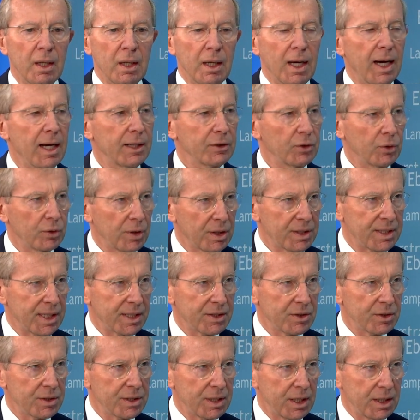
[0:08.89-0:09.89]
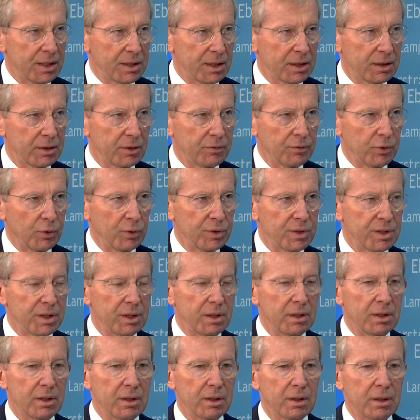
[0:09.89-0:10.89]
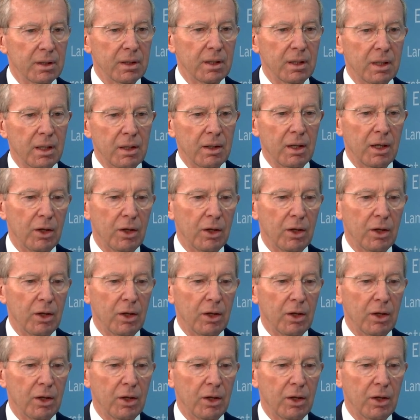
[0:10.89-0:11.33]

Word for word: 866 davon sind äh,